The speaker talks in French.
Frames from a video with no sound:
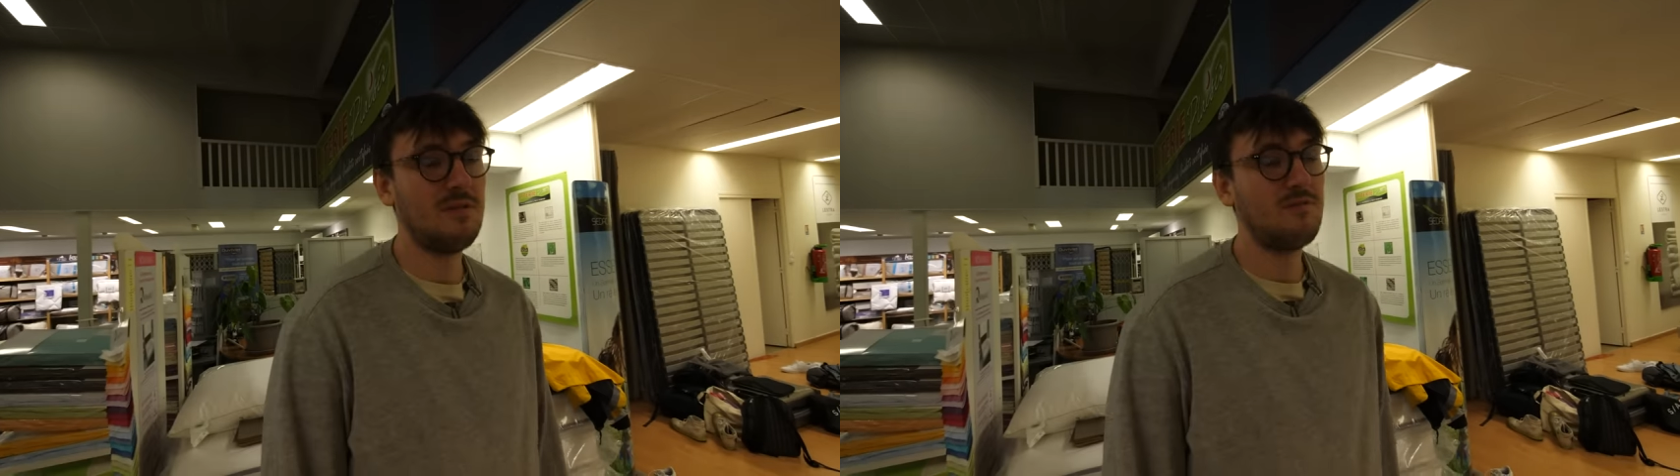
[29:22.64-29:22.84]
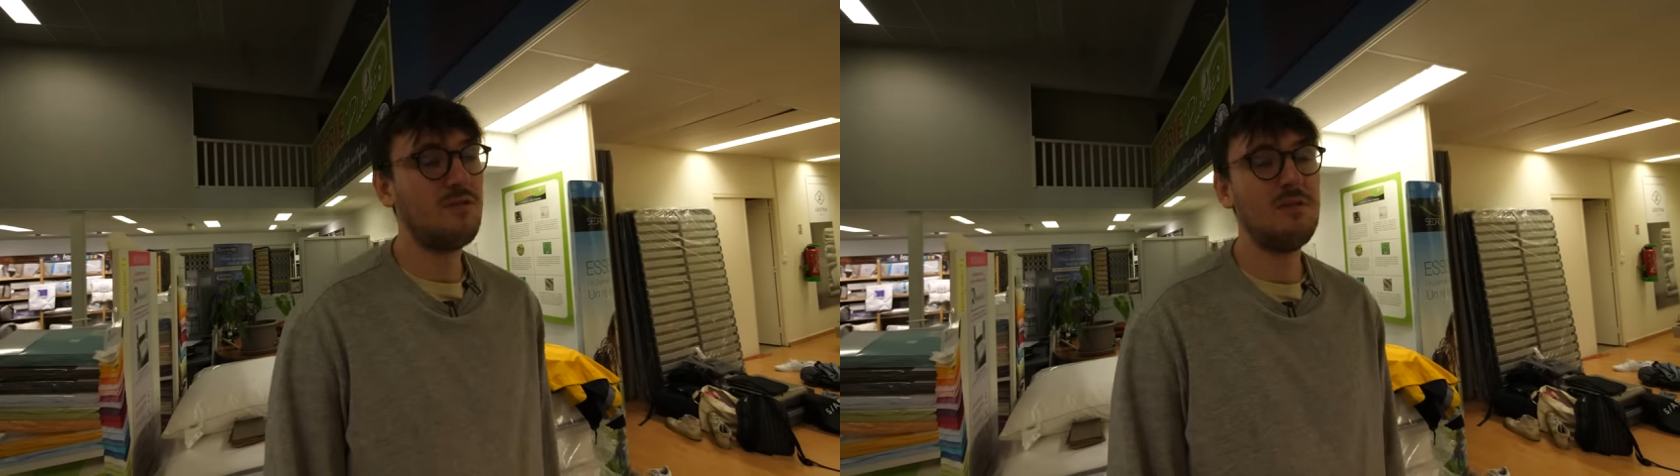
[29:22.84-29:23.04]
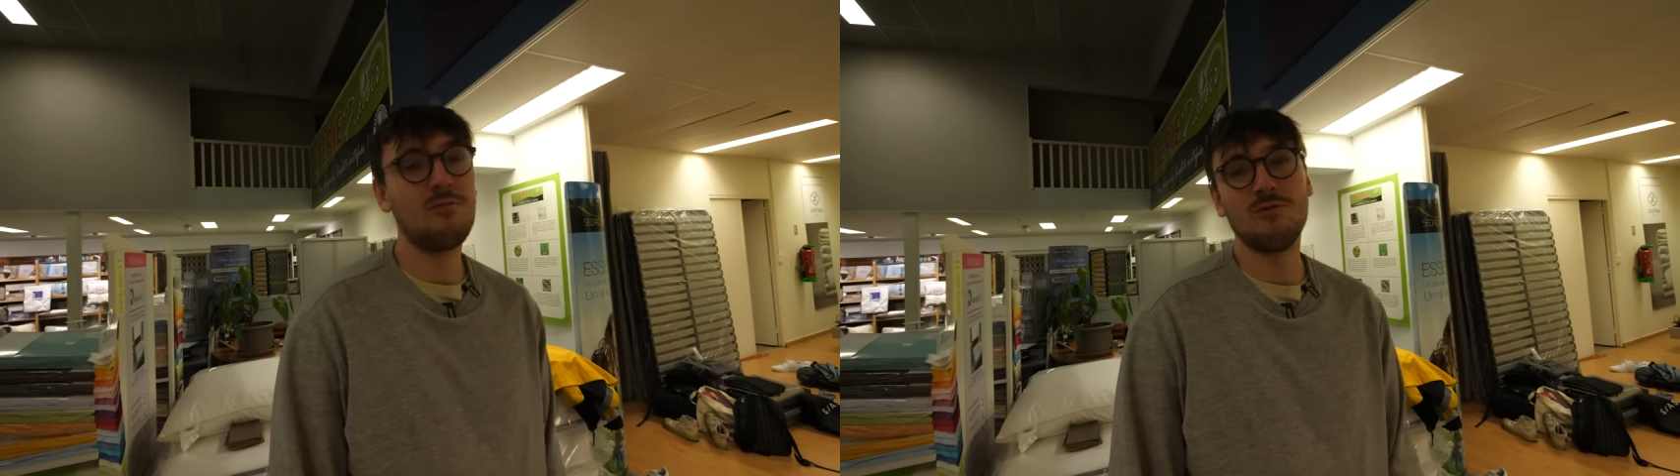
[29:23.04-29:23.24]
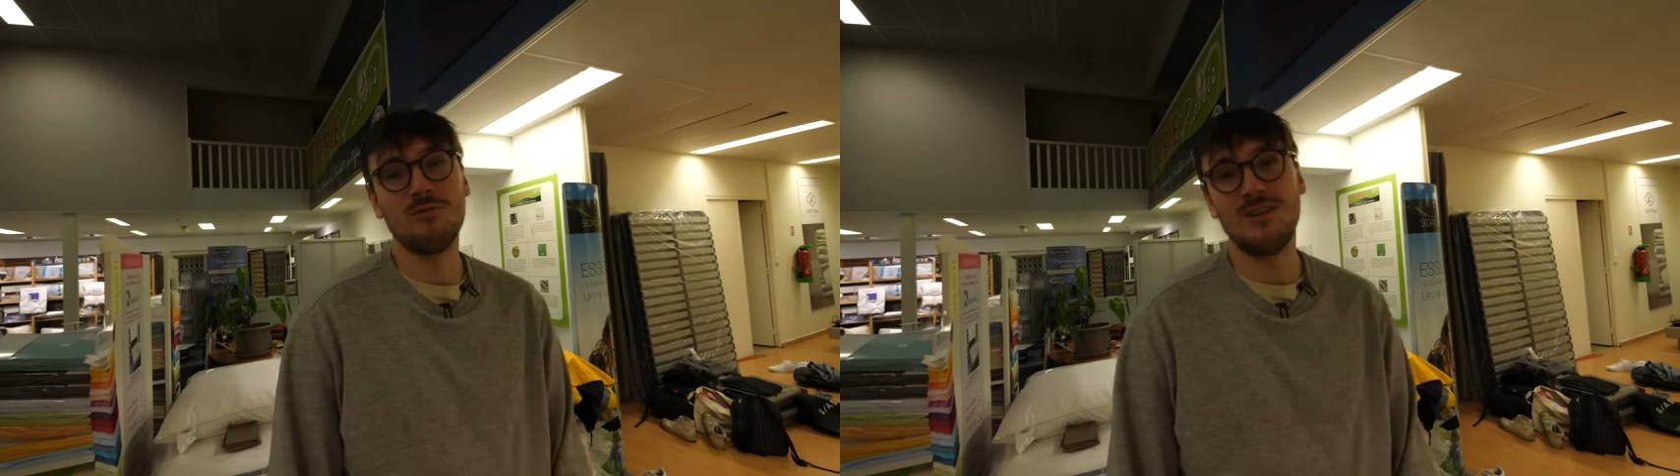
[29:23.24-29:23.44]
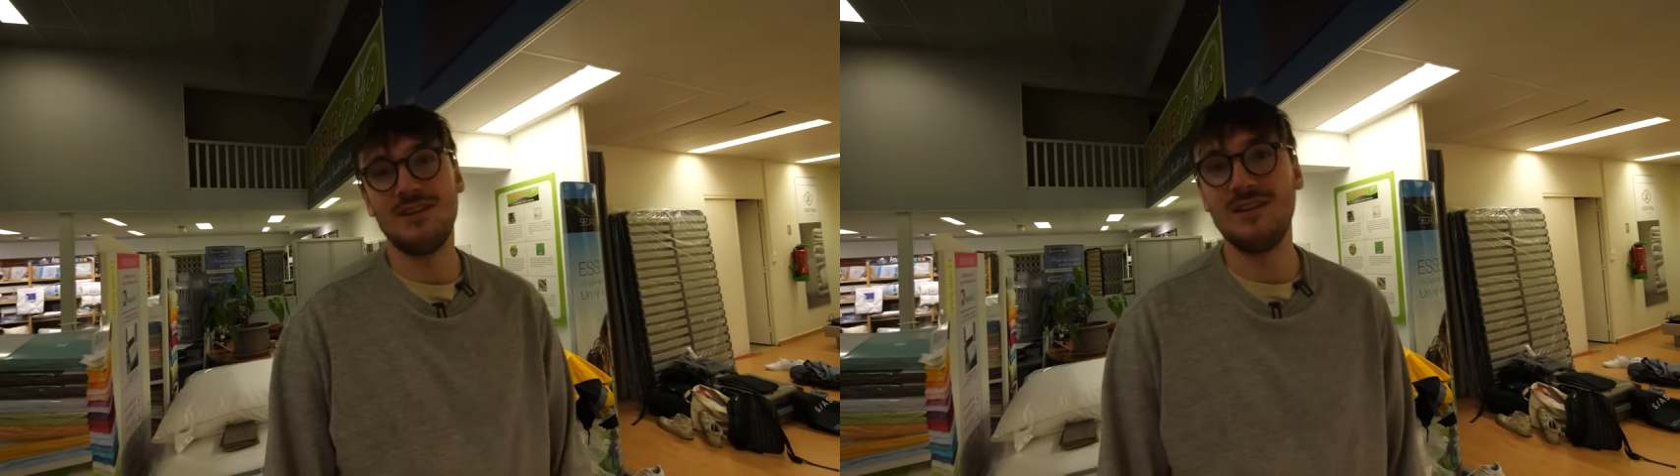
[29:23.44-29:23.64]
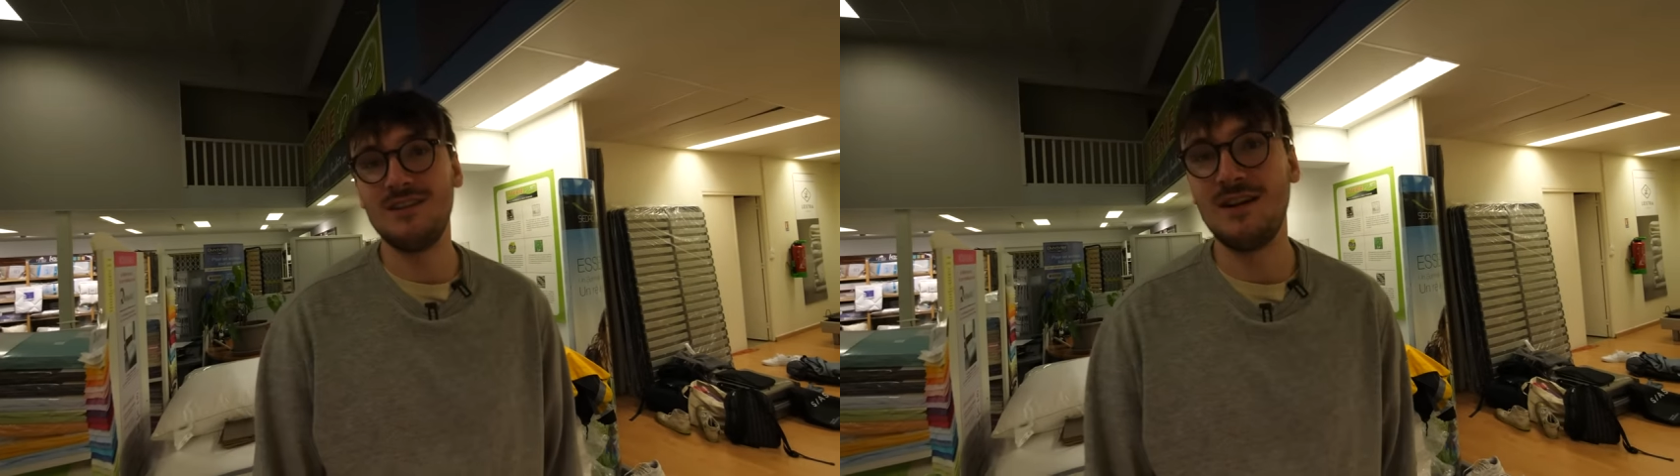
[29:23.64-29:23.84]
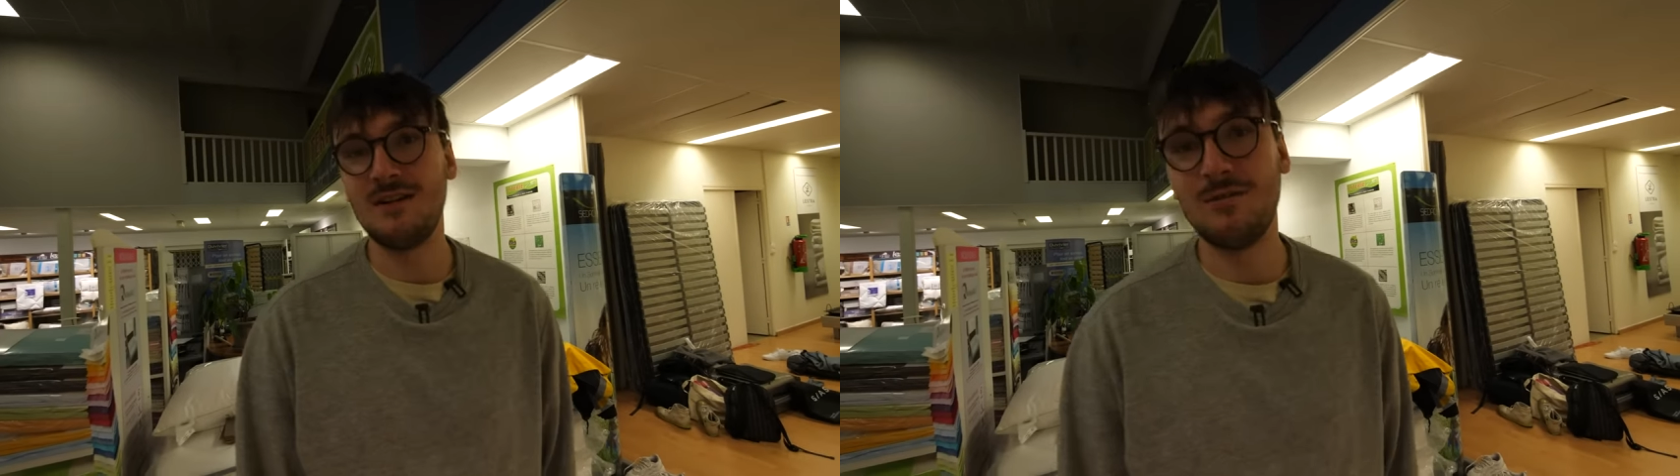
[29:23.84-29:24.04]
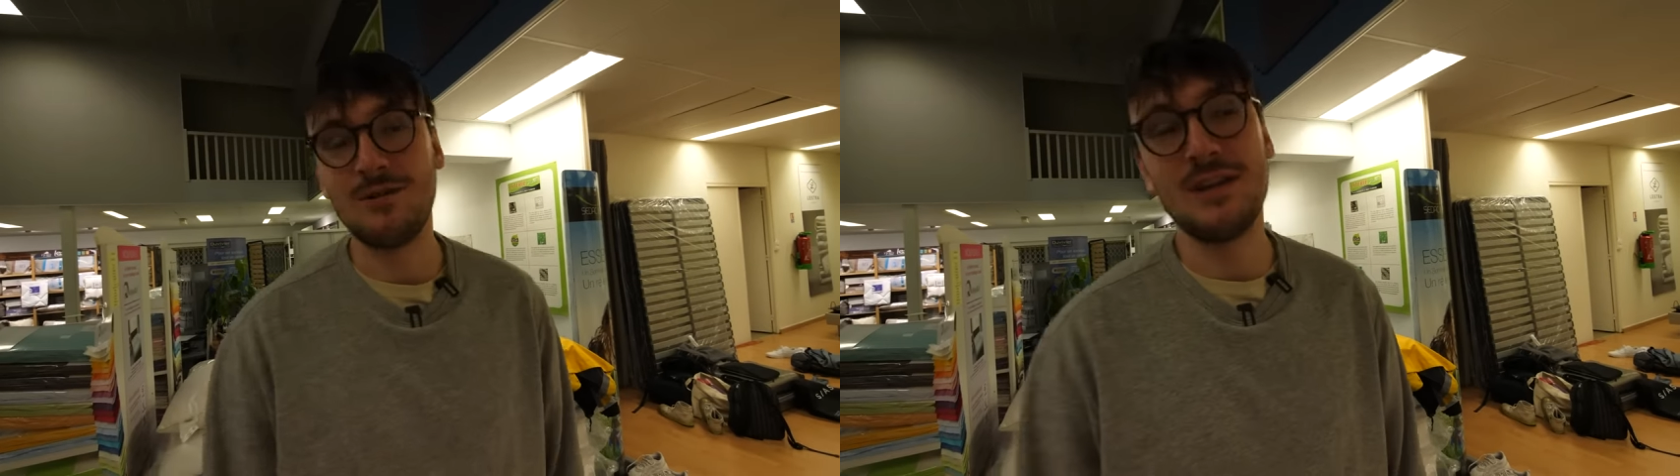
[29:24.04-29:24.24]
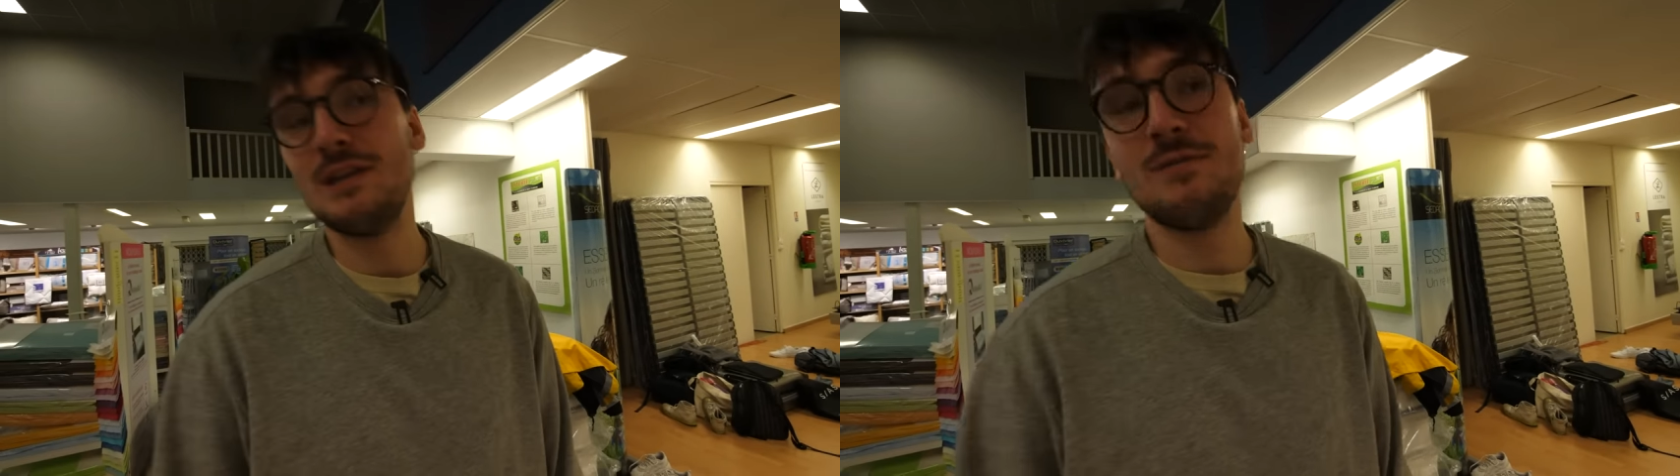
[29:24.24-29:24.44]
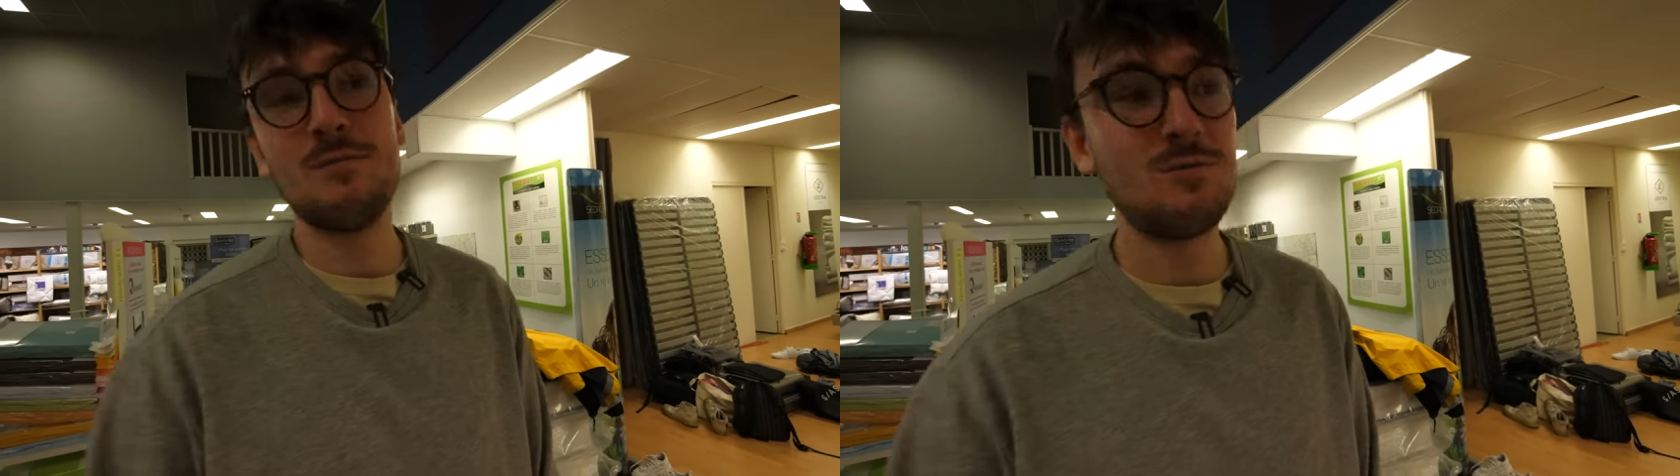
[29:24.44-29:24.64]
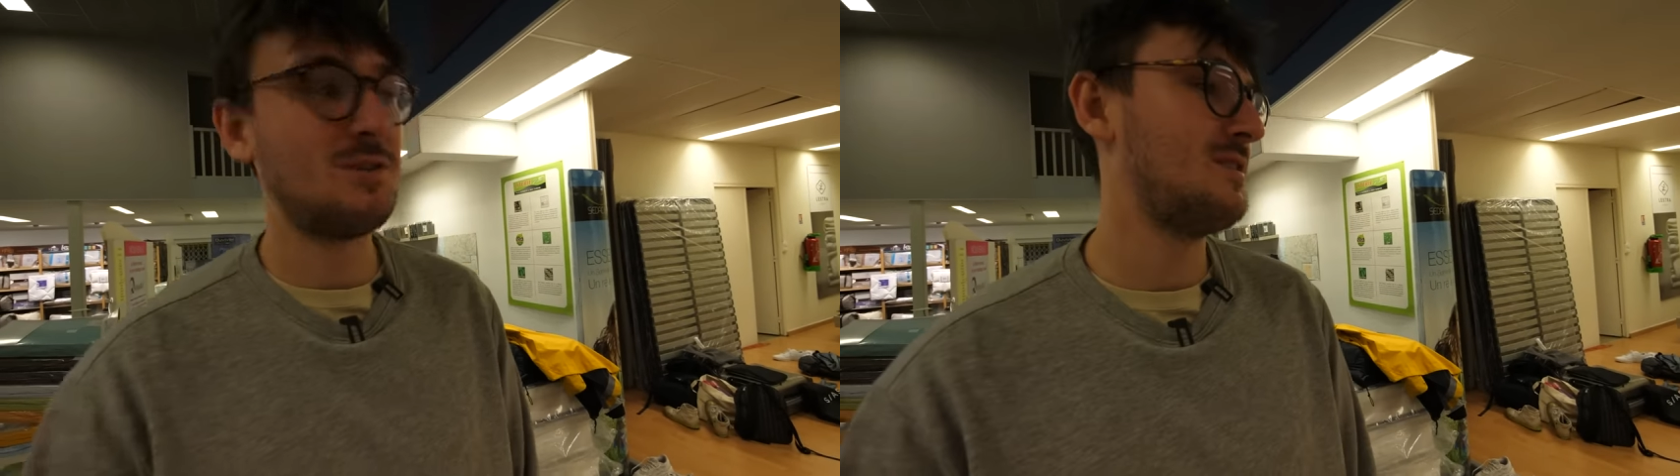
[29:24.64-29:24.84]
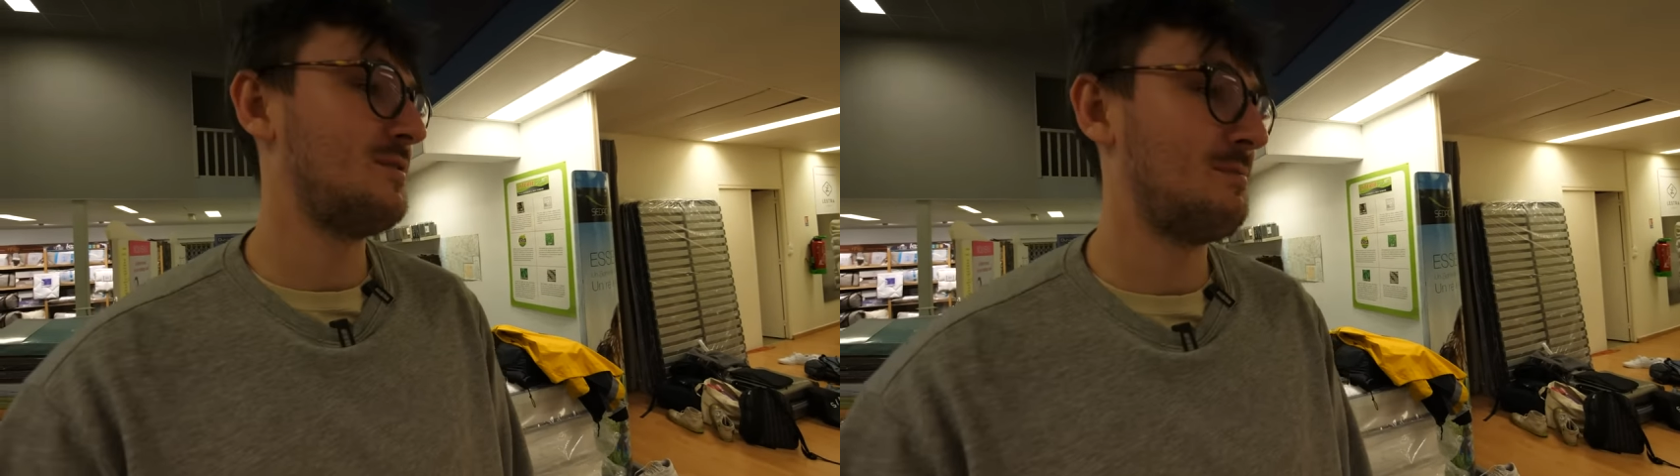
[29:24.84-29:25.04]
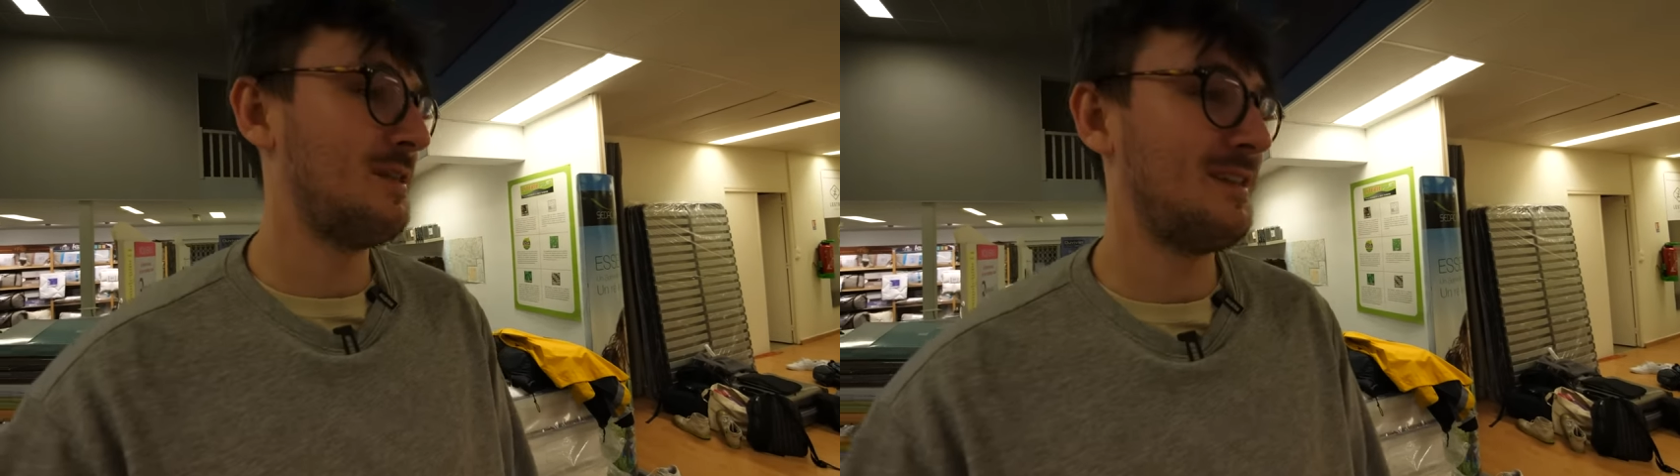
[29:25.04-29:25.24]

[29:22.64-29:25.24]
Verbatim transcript: Des fois, abandonner, dire ok, je vais me coucher. Ah, il est